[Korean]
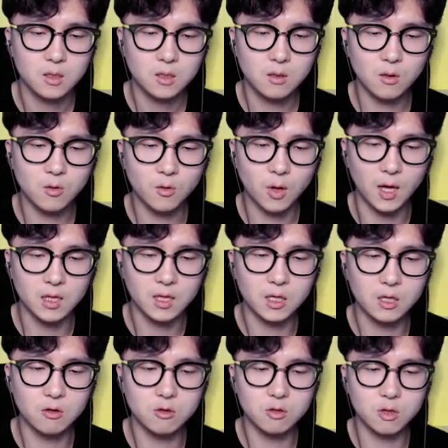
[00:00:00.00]
이거 괜히
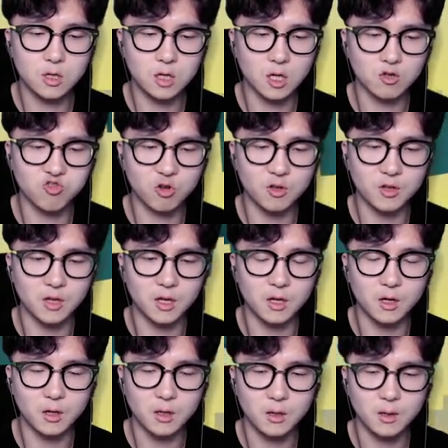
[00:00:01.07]
기술 쓰려다가 죽었네